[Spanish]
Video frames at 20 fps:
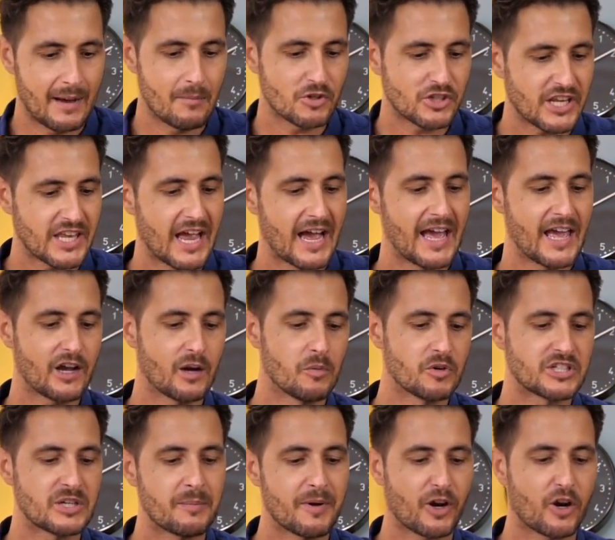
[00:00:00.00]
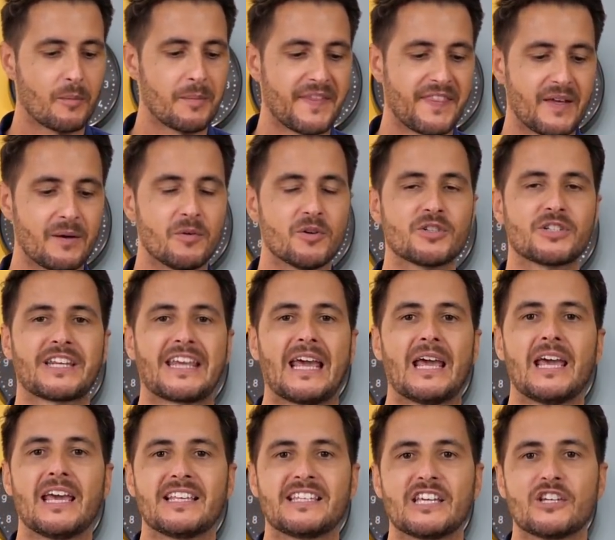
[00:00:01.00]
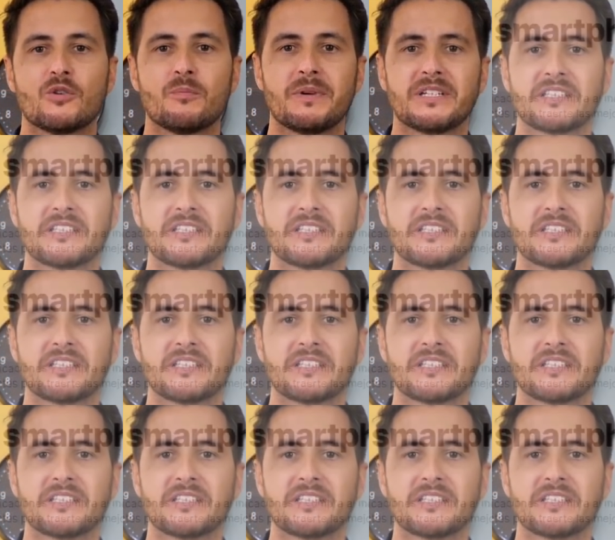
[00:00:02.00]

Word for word: vamos allá, ¿eh? Como siempre recomendamos que echéis un